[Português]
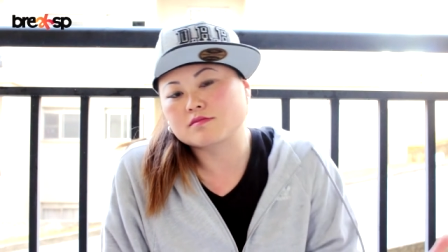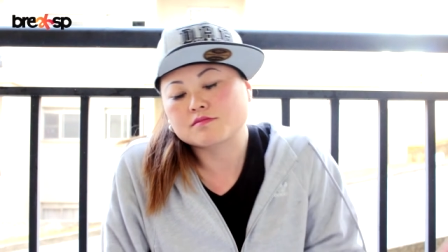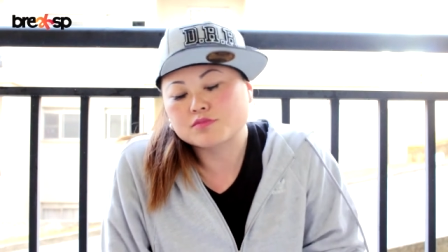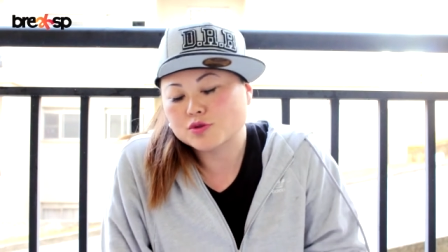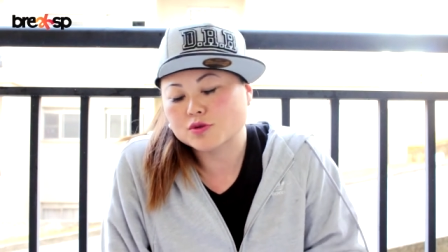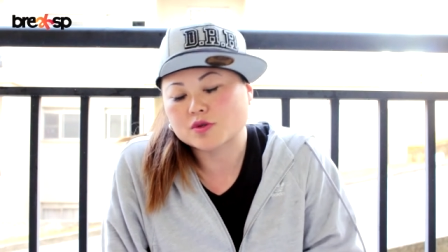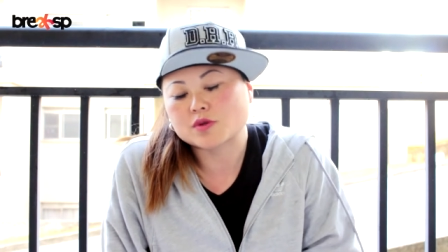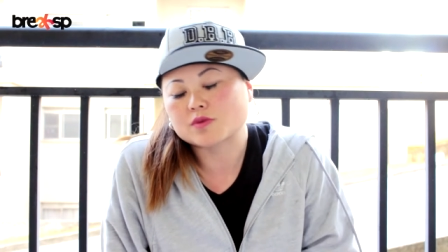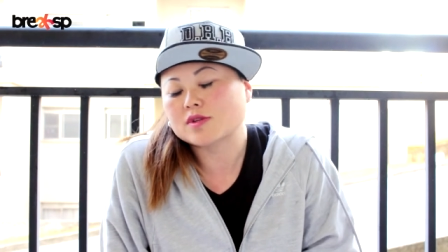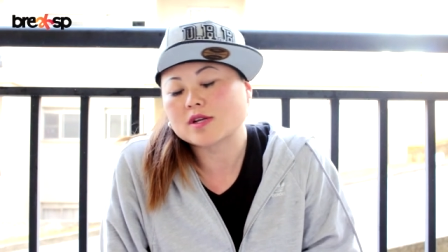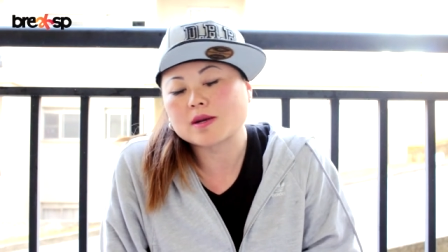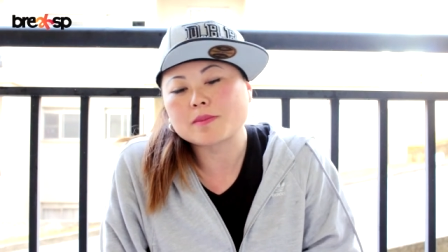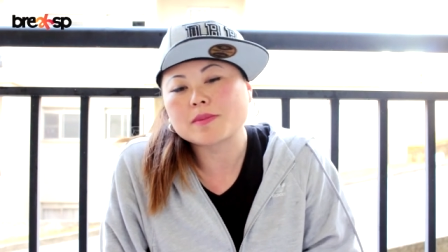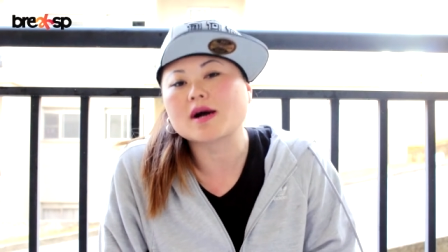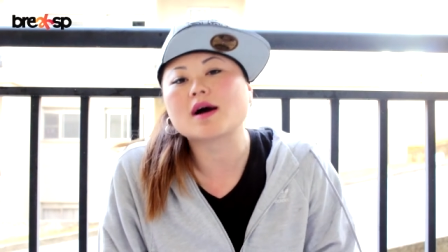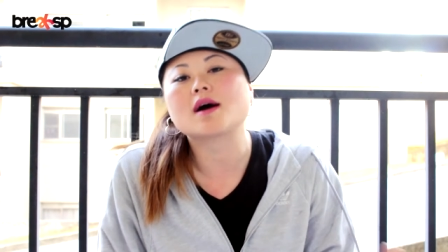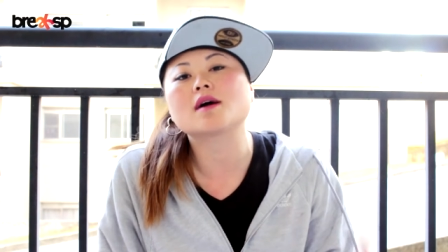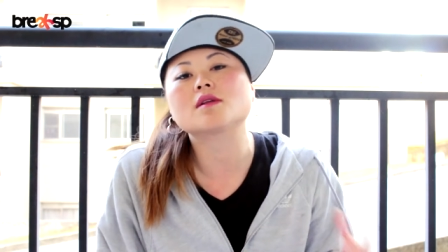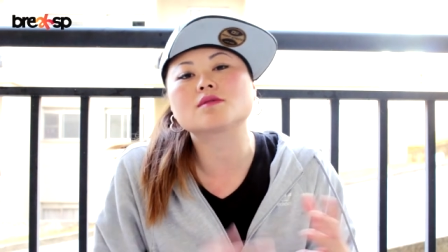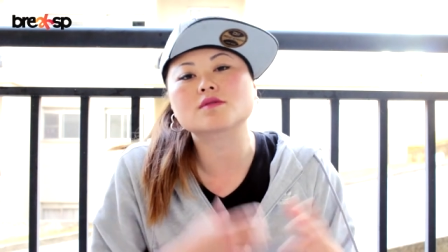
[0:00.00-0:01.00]
para o teu
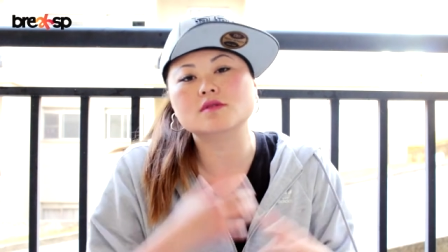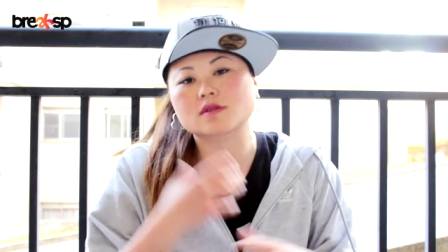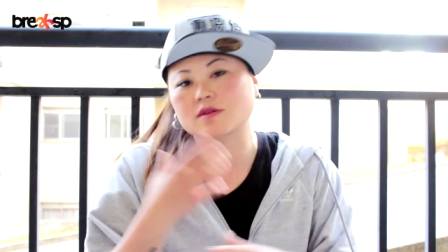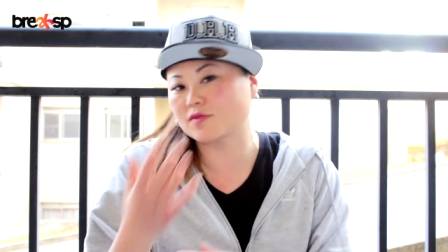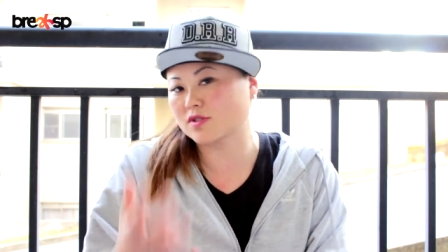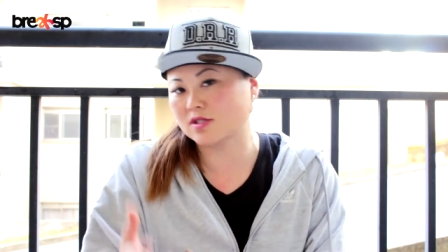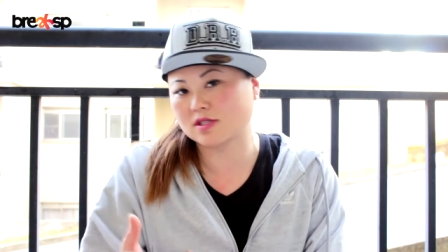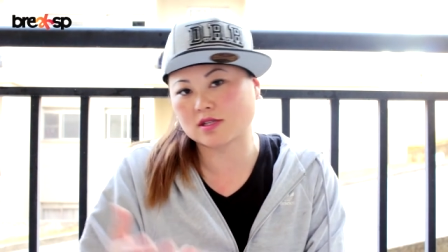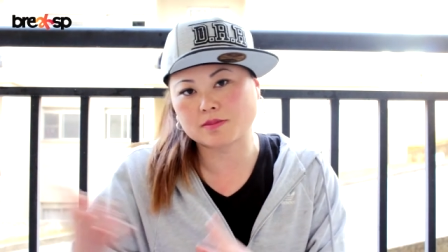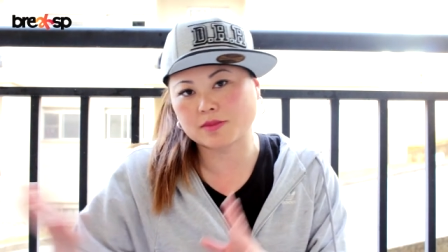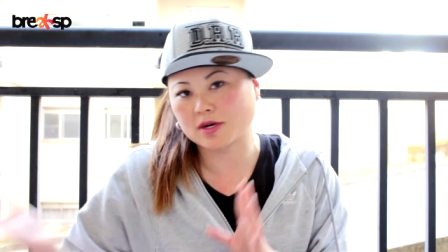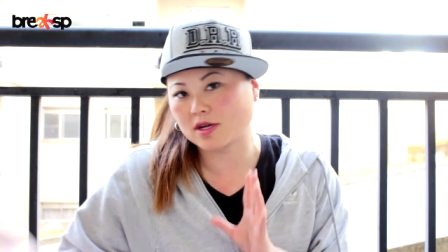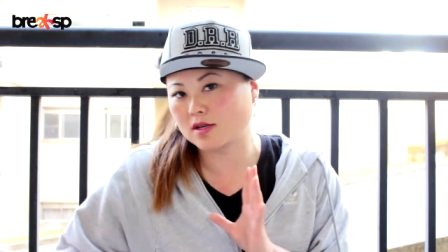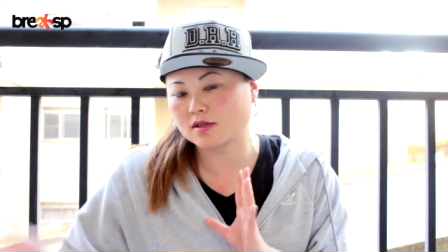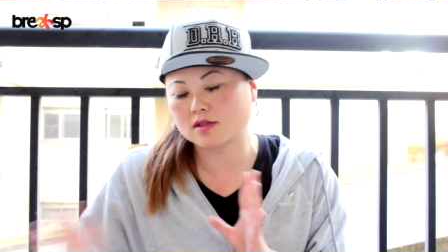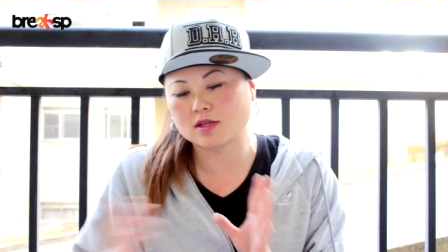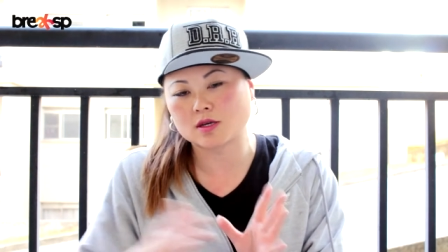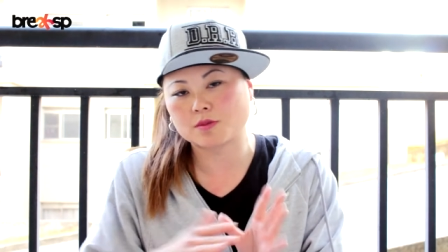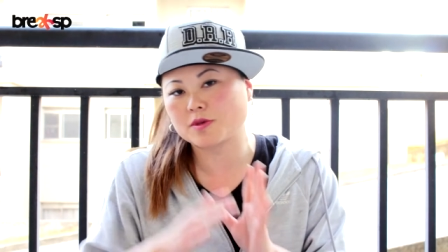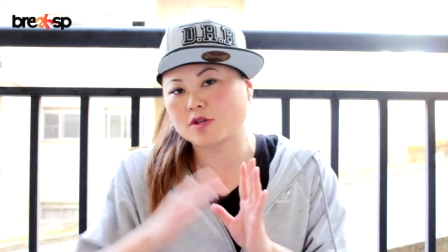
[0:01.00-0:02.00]
trabalho, que você
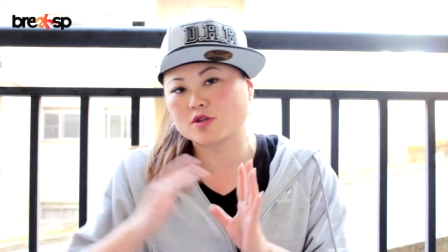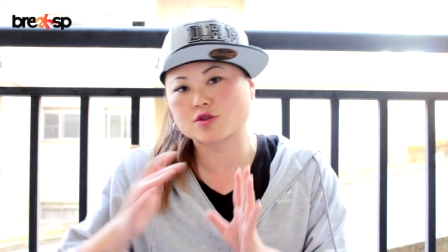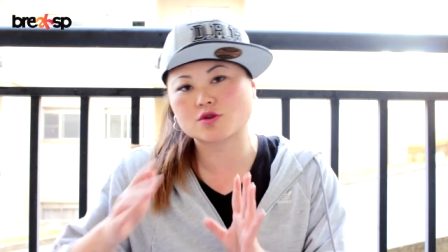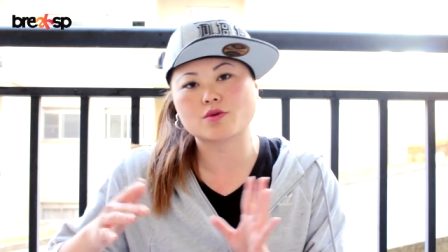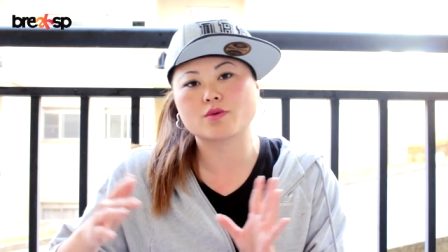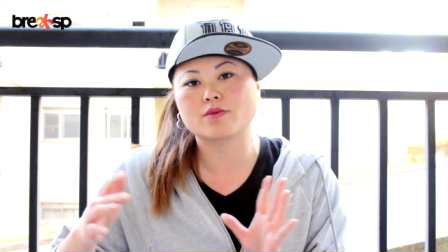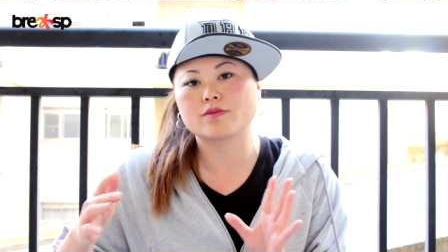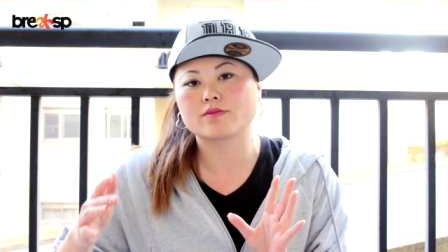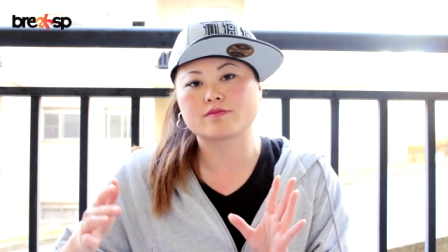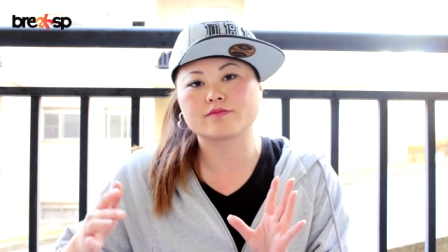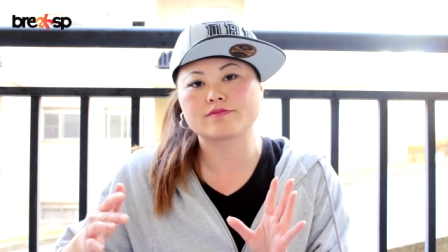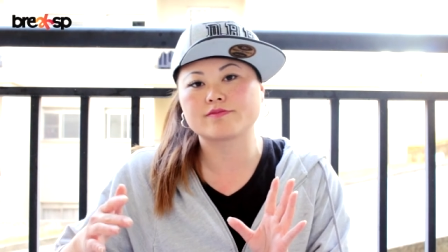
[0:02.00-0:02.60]
trabalha de repente com